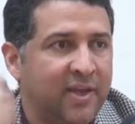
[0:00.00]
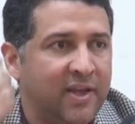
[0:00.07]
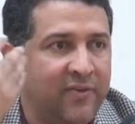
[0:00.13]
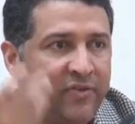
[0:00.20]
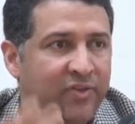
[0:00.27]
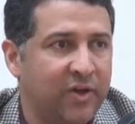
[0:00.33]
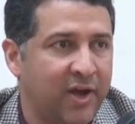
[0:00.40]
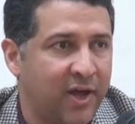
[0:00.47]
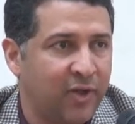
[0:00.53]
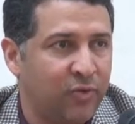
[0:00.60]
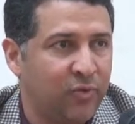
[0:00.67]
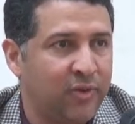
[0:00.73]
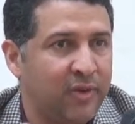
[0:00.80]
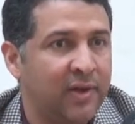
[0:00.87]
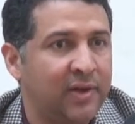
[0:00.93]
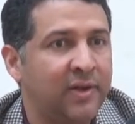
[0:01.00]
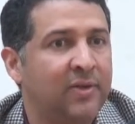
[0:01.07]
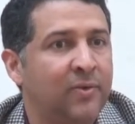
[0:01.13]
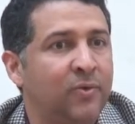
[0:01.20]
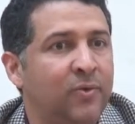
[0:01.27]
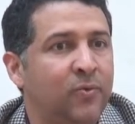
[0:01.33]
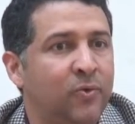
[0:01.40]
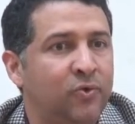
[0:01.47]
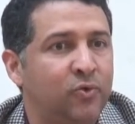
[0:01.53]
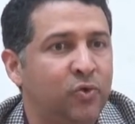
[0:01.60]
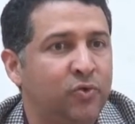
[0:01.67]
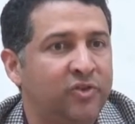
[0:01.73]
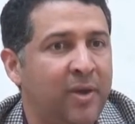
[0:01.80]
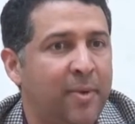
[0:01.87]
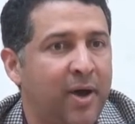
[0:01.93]
افتراض
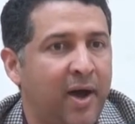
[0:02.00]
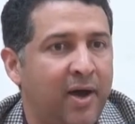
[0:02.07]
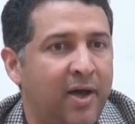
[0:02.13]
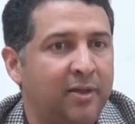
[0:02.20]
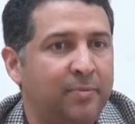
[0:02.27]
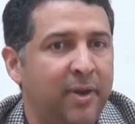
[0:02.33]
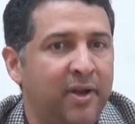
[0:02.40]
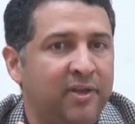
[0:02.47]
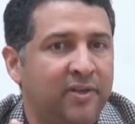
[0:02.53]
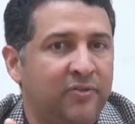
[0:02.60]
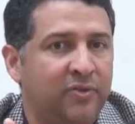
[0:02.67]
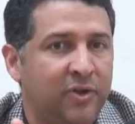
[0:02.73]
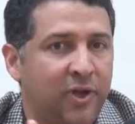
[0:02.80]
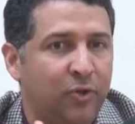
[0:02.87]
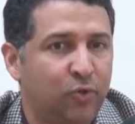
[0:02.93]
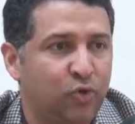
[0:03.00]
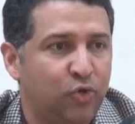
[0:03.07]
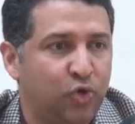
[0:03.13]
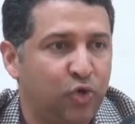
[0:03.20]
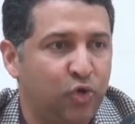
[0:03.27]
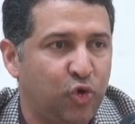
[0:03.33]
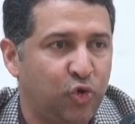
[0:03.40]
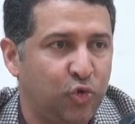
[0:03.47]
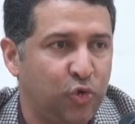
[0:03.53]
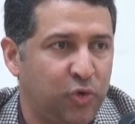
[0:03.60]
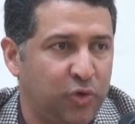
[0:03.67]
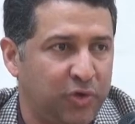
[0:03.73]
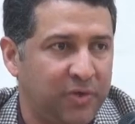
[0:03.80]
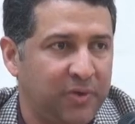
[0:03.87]
الوجود جماعات معناته افتراض وجود حدود